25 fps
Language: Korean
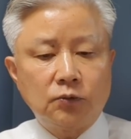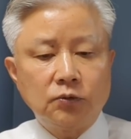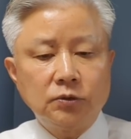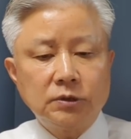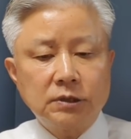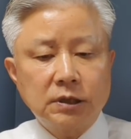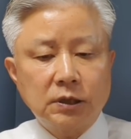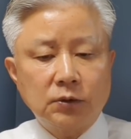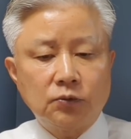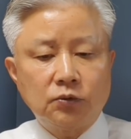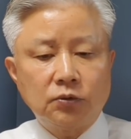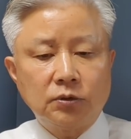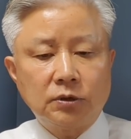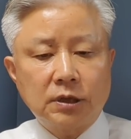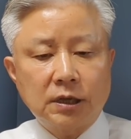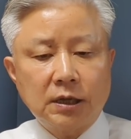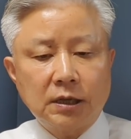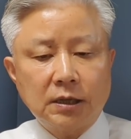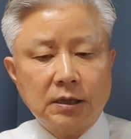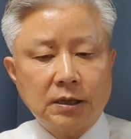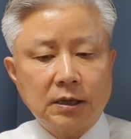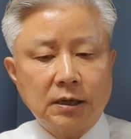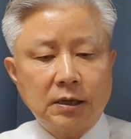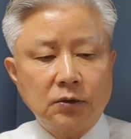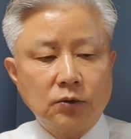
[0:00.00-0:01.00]
군사
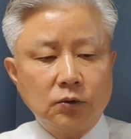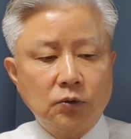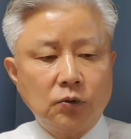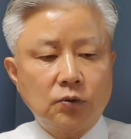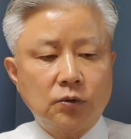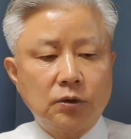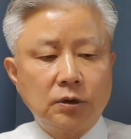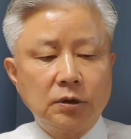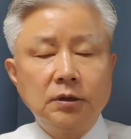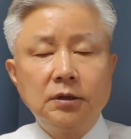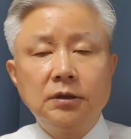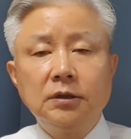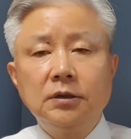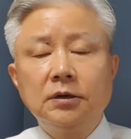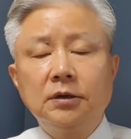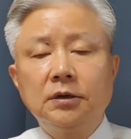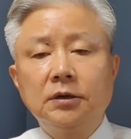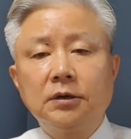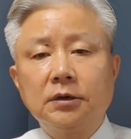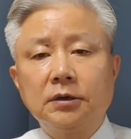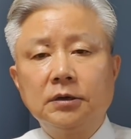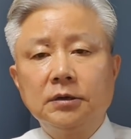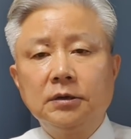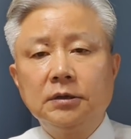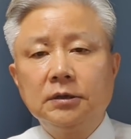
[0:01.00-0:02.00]
쿠데타로
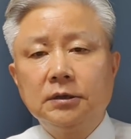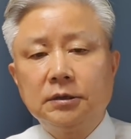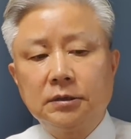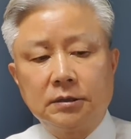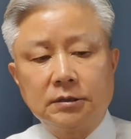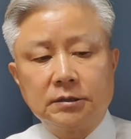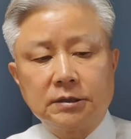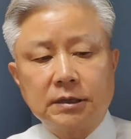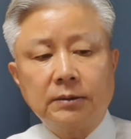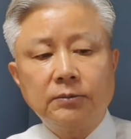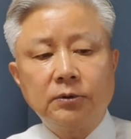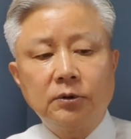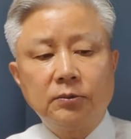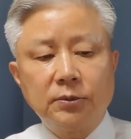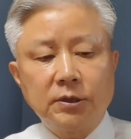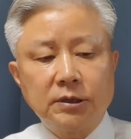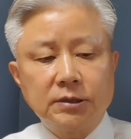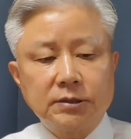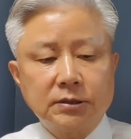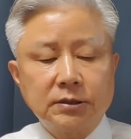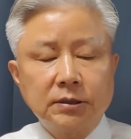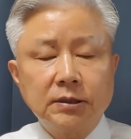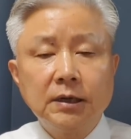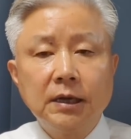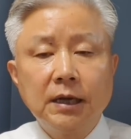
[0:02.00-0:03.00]
권력을
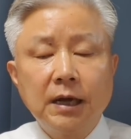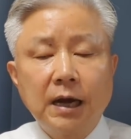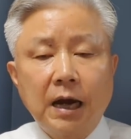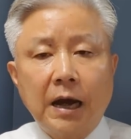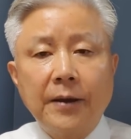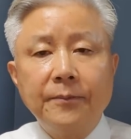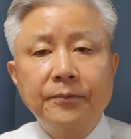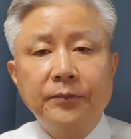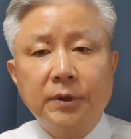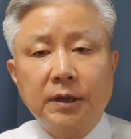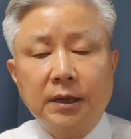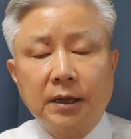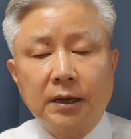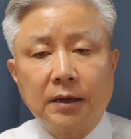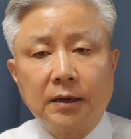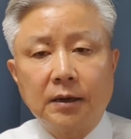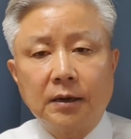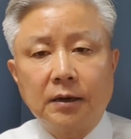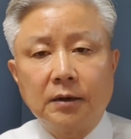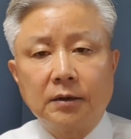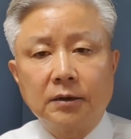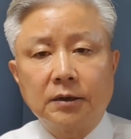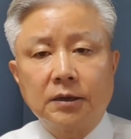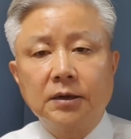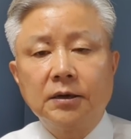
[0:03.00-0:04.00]
잡으면서 함께
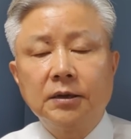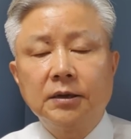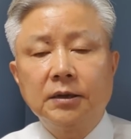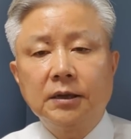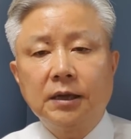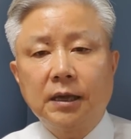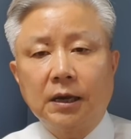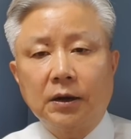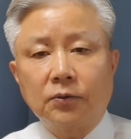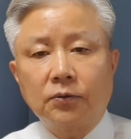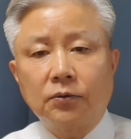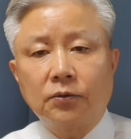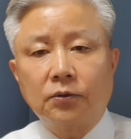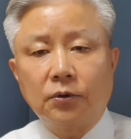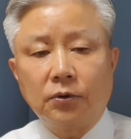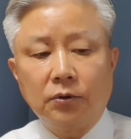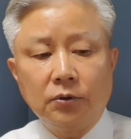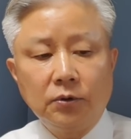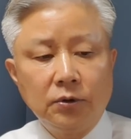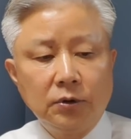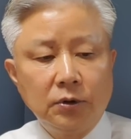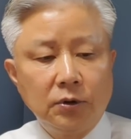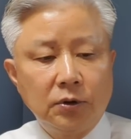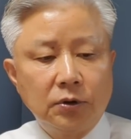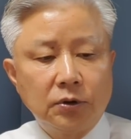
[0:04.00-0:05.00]
아,
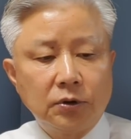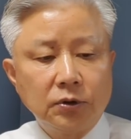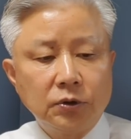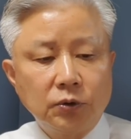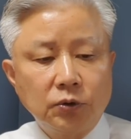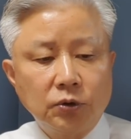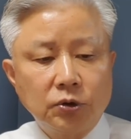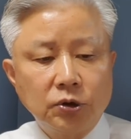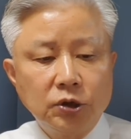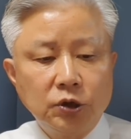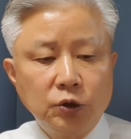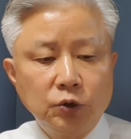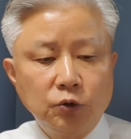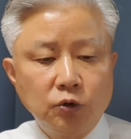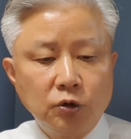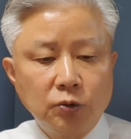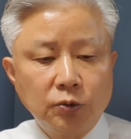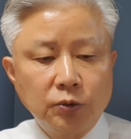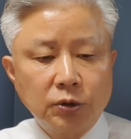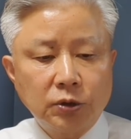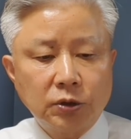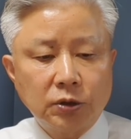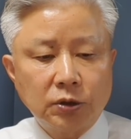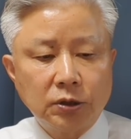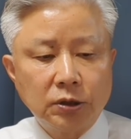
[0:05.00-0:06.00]
결의했고 어, 그리고 그
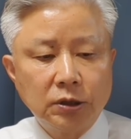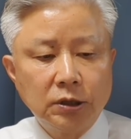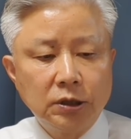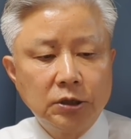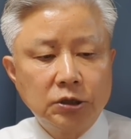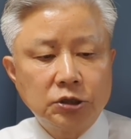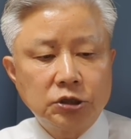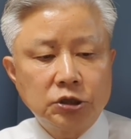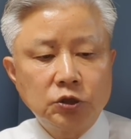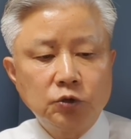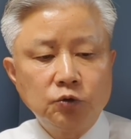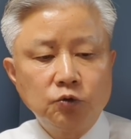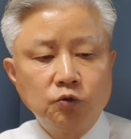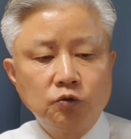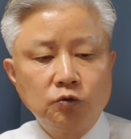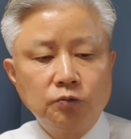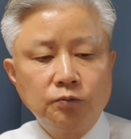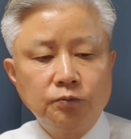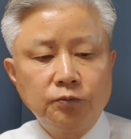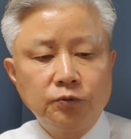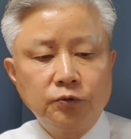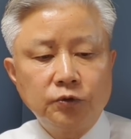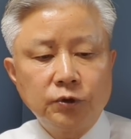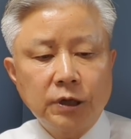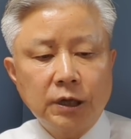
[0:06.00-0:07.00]
이후로부터
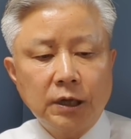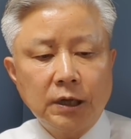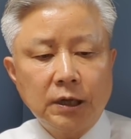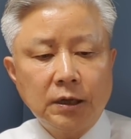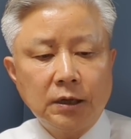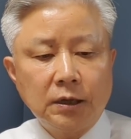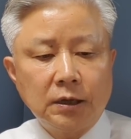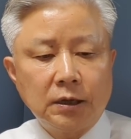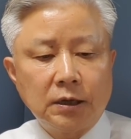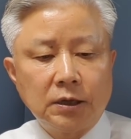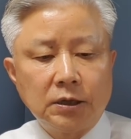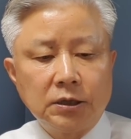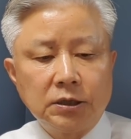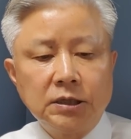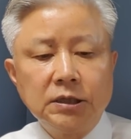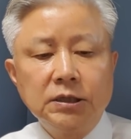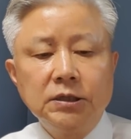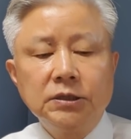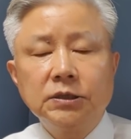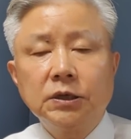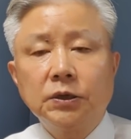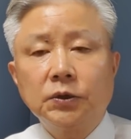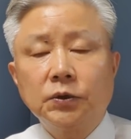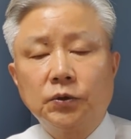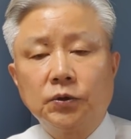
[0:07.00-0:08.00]
신군부의
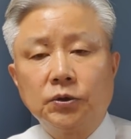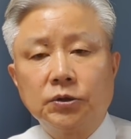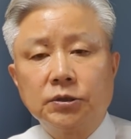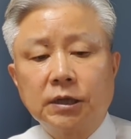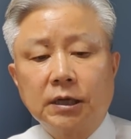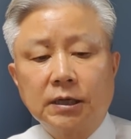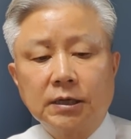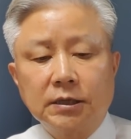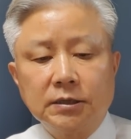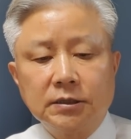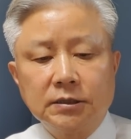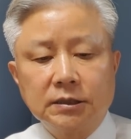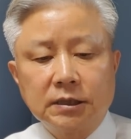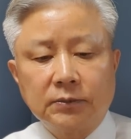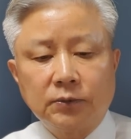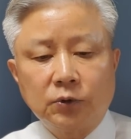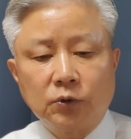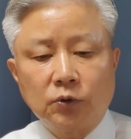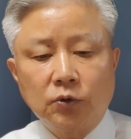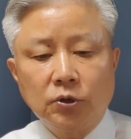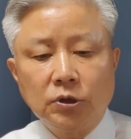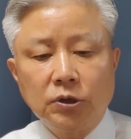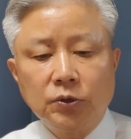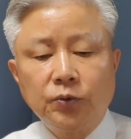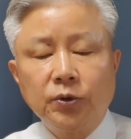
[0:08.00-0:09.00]
2인자로 자리를
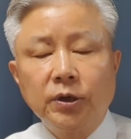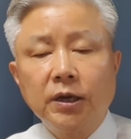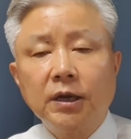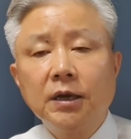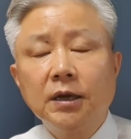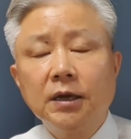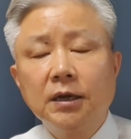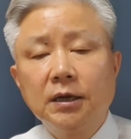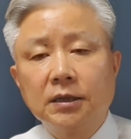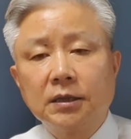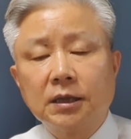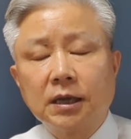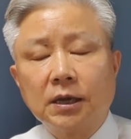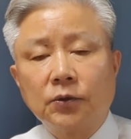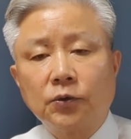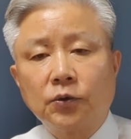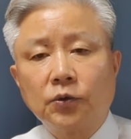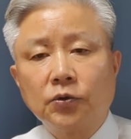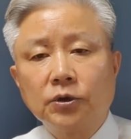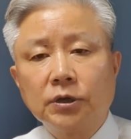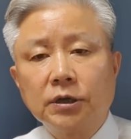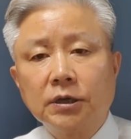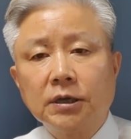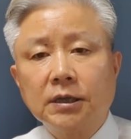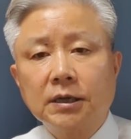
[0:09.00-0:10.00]
잡았고 이후에
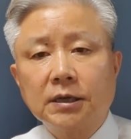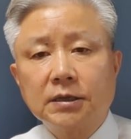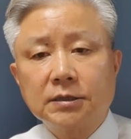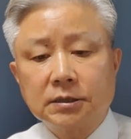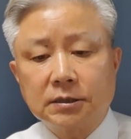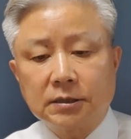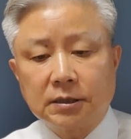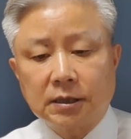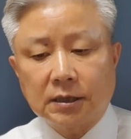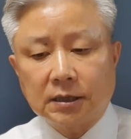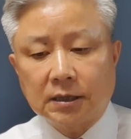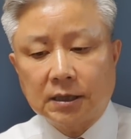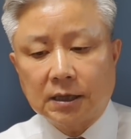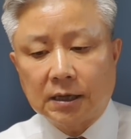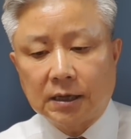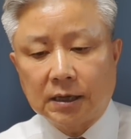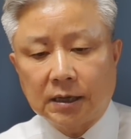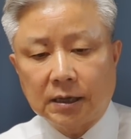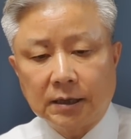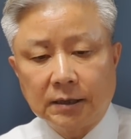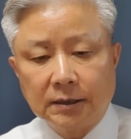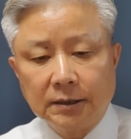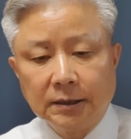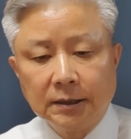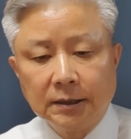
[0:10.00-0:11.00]
대통령이 당선됐다.